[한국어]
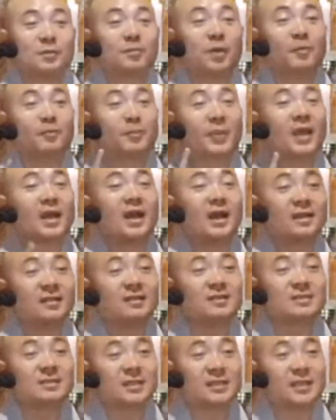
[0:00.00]
법회가
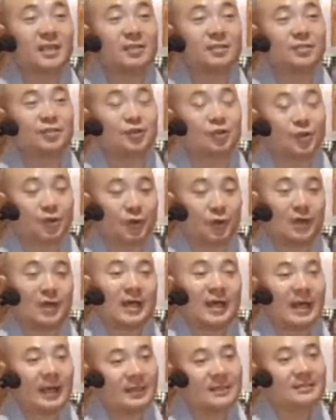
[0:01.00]
있는 자리에는요
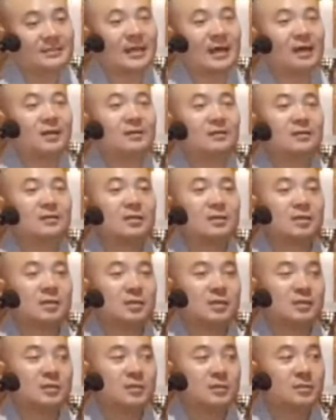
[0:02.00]
항상
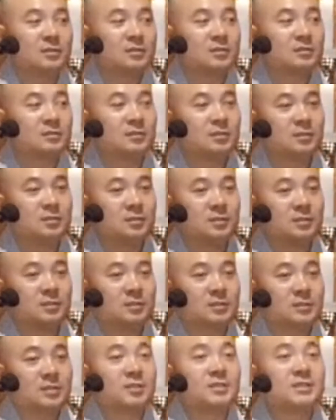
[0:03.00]

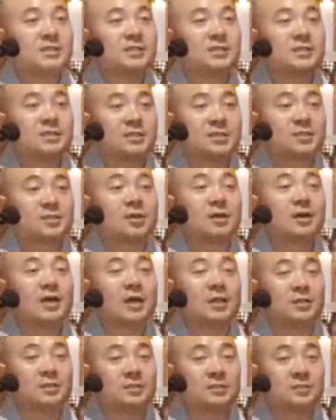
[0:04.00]
그 천신들을
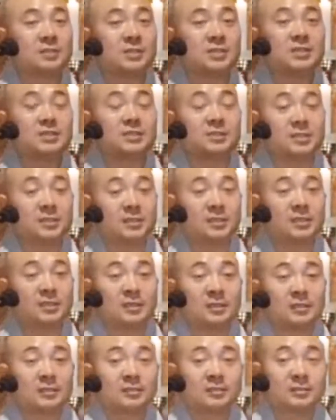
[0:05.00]
청하는
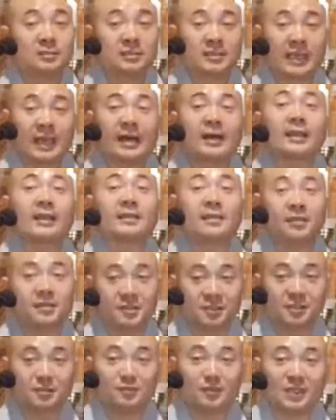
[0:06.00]
의식을 이제 하게 되어
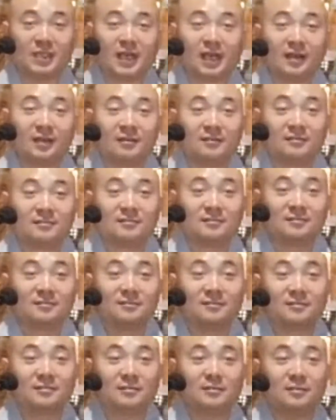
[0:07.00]
있습니다.
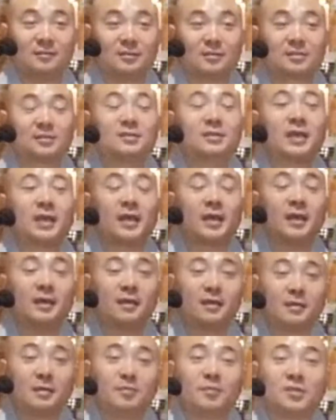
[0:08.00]
예. 그게
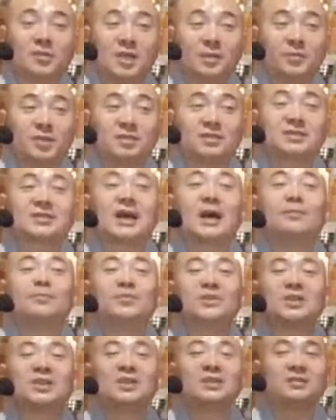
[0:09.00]
뭐냐면
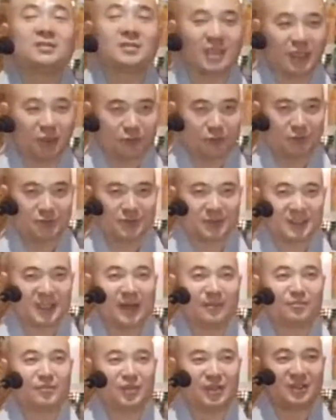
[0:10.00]
삼기의예요.
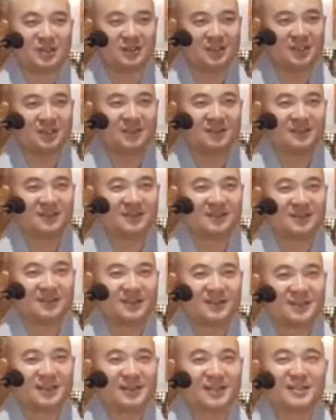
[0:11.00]
삼기의.
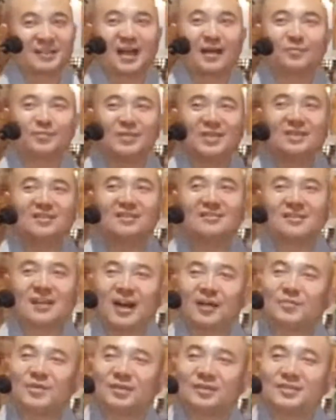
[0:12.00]
삼기를
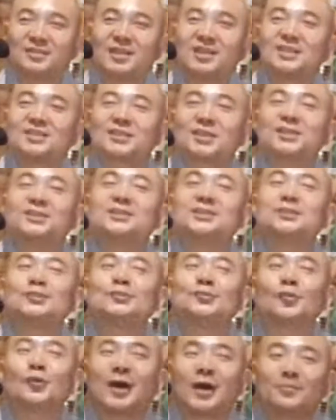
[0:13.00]
하면
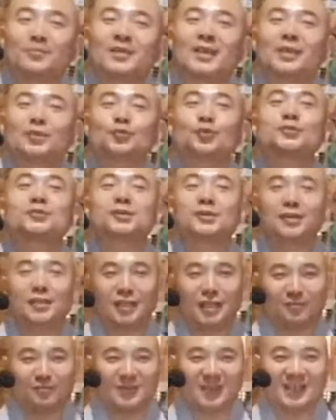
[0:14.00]
천신도 함께 초청이
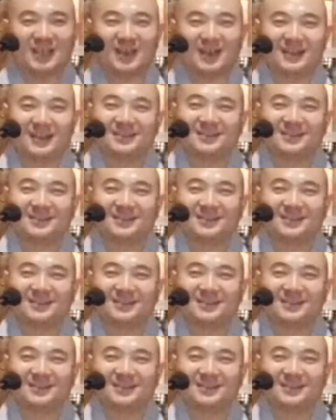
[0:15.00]
됩니다.